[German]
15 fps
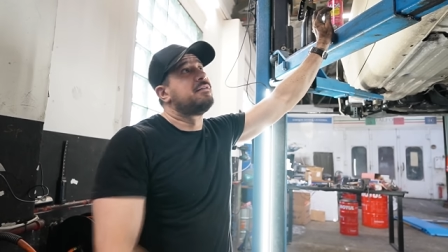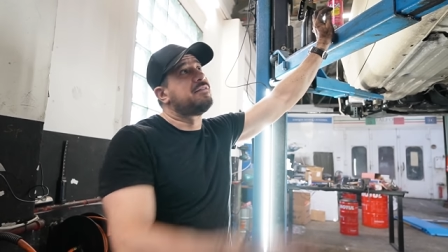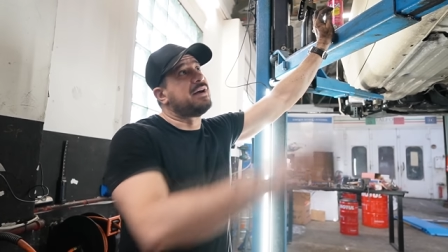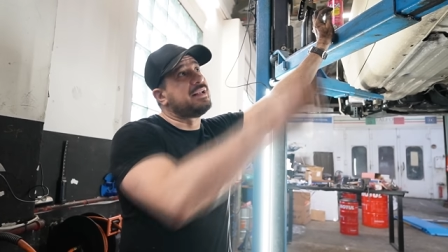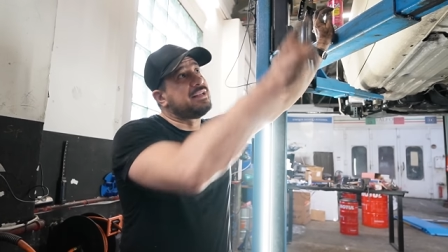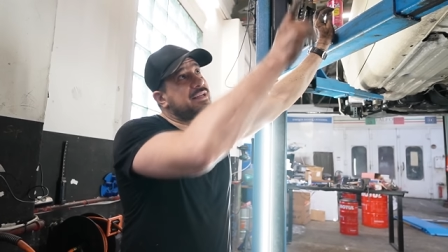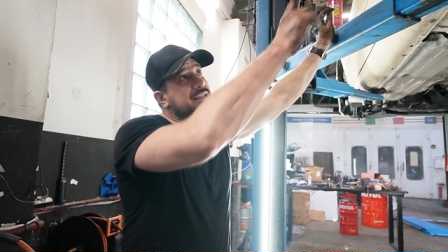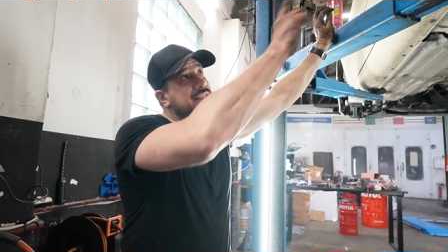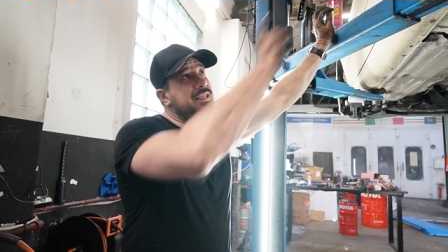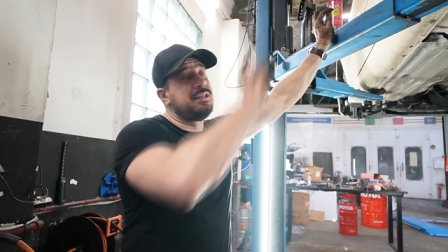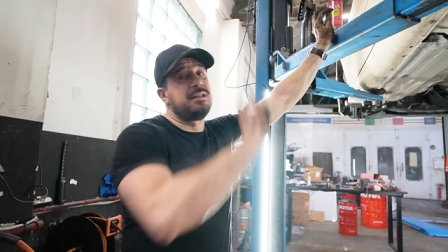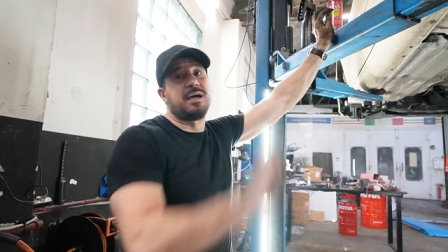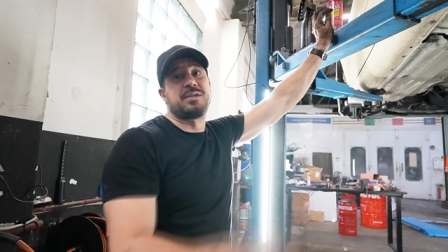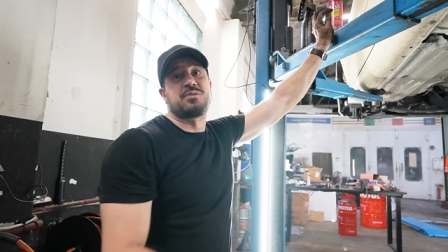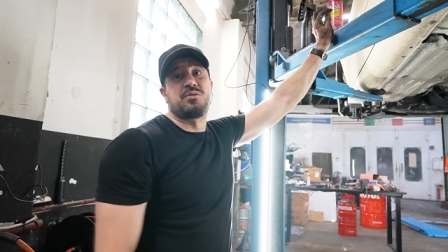Weil die
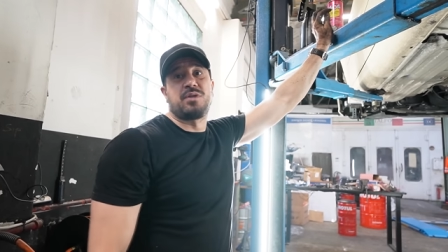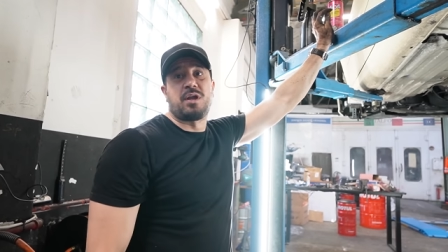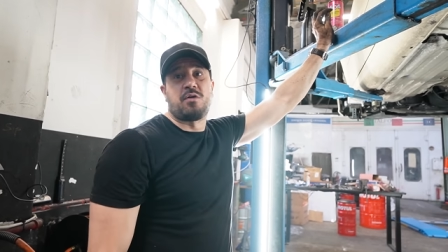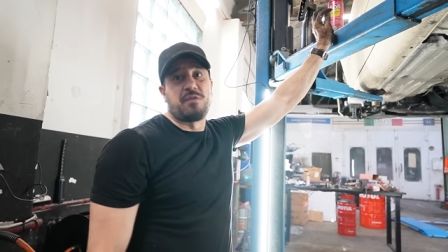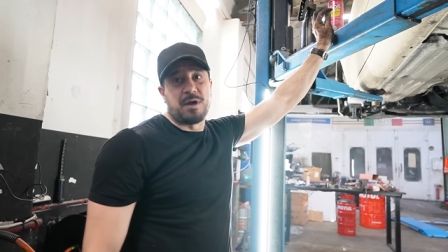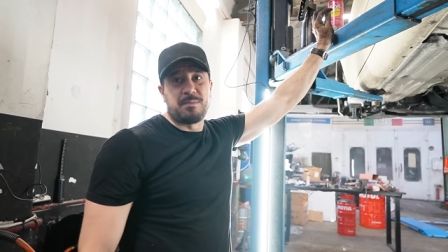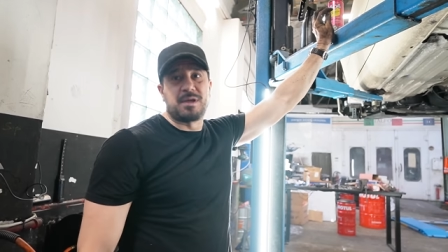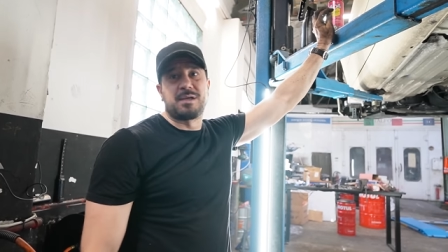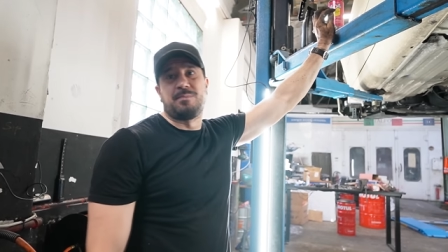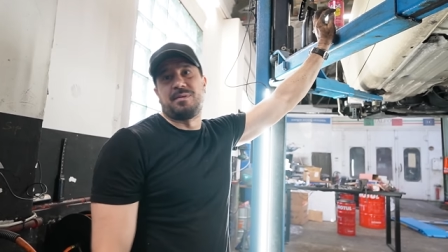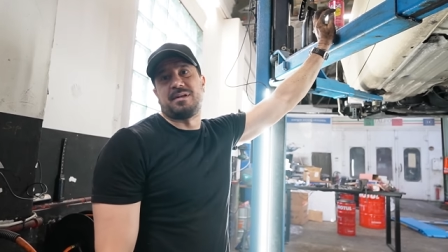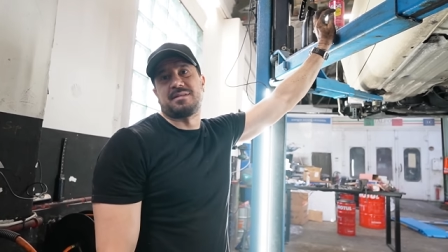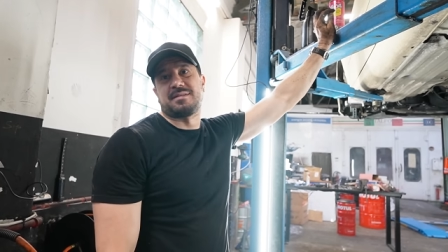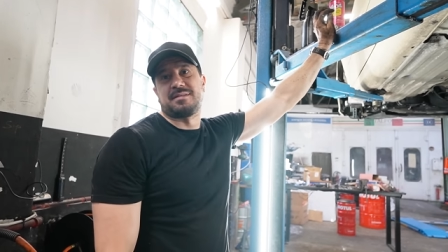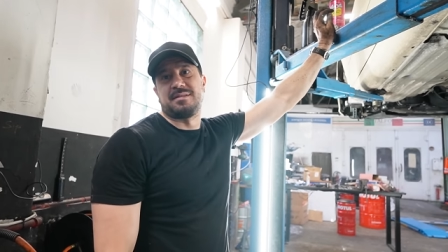Leitung dann auf einmal
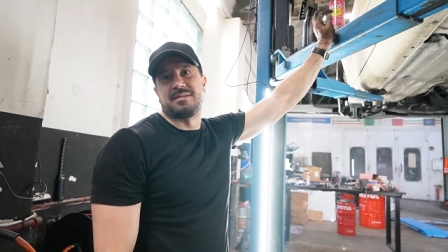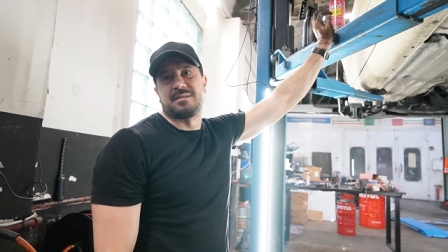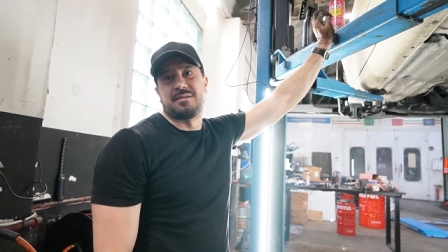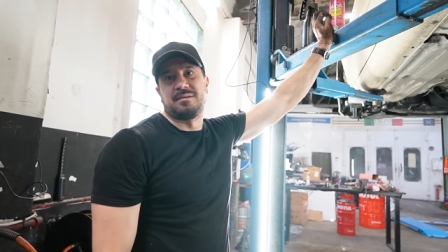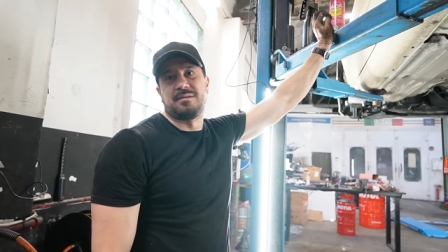geplatzt ist.